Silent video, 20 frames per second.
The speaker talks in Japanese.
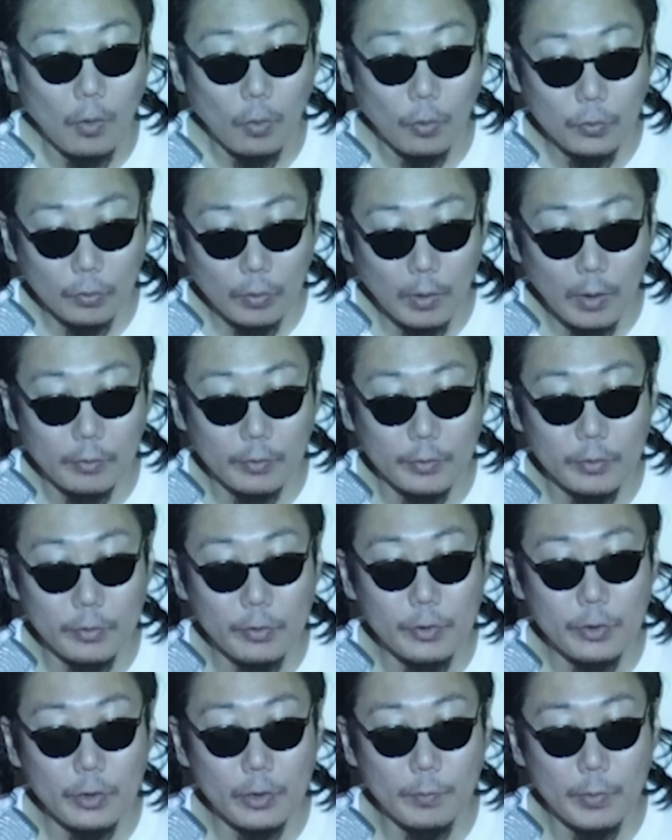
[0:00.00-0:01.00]
おそらく
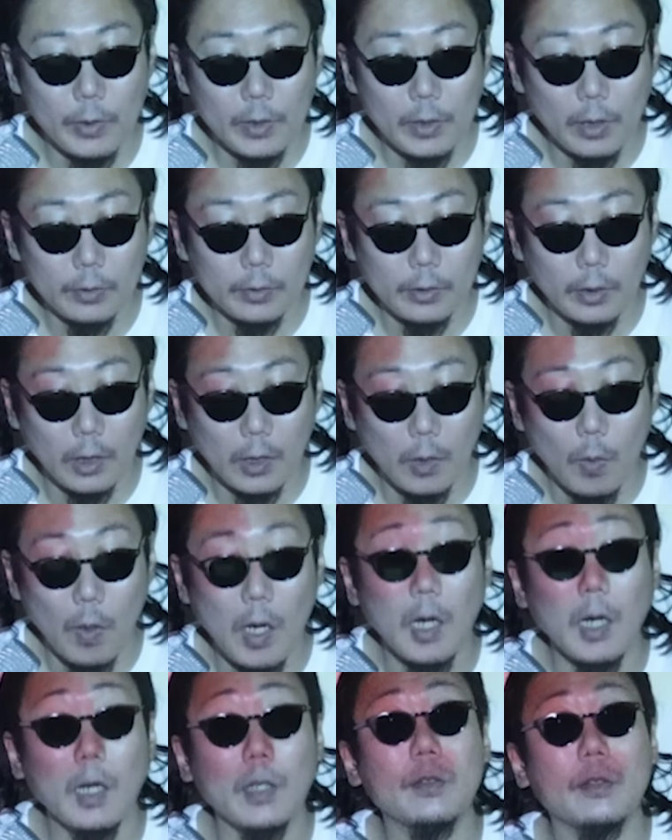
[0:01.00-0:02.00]
YouTube になってから
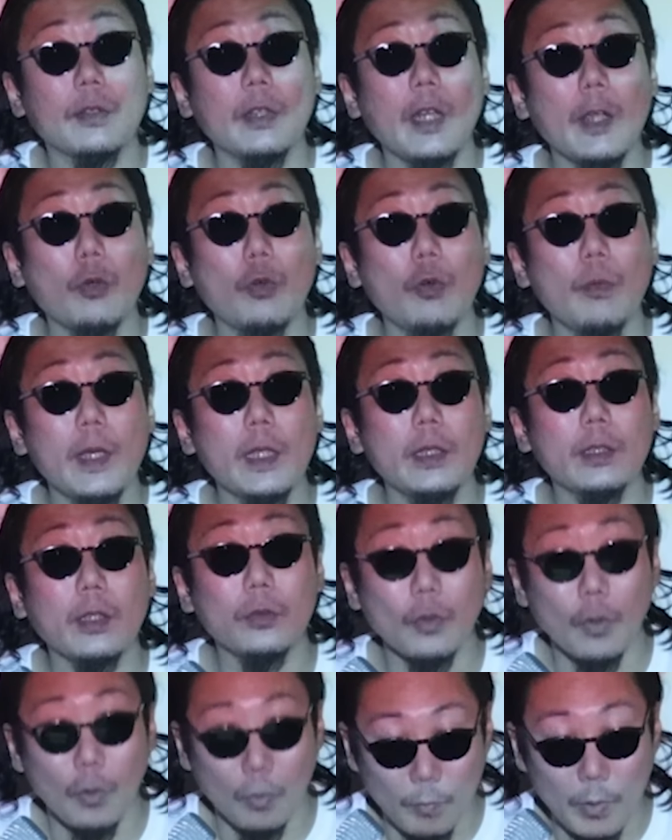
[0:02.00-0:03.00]
は初レコメン
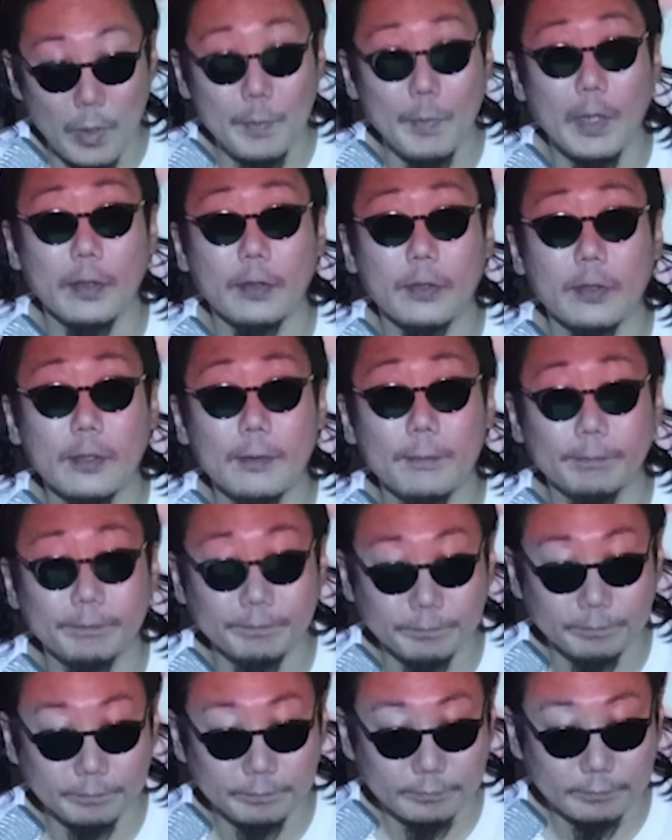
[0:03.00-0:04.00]
だと思います
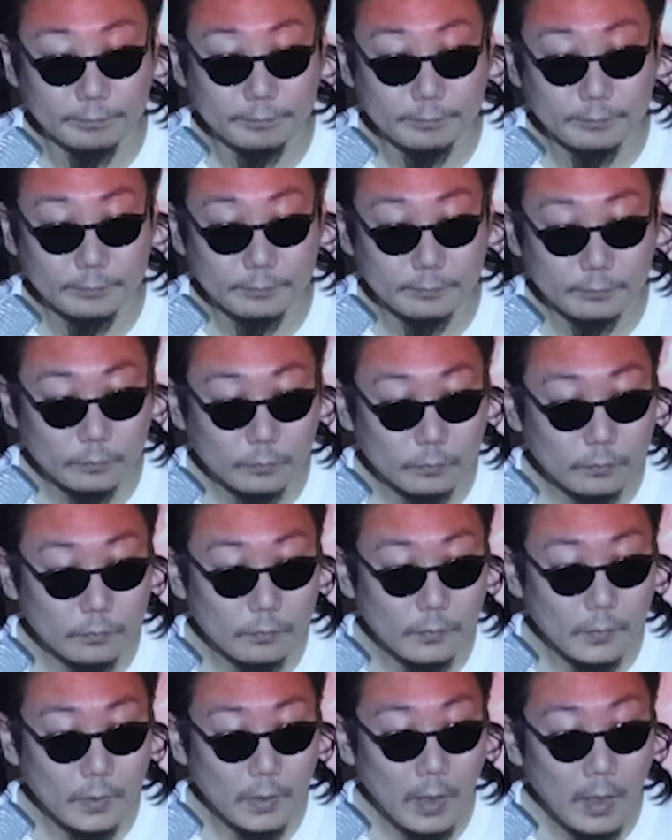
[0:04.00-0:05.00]

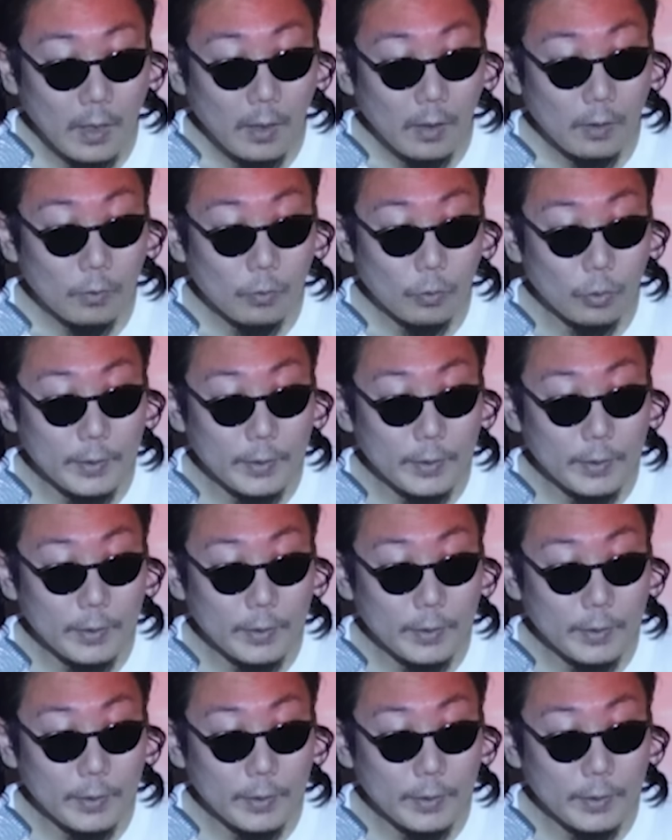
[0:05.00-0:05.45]
こ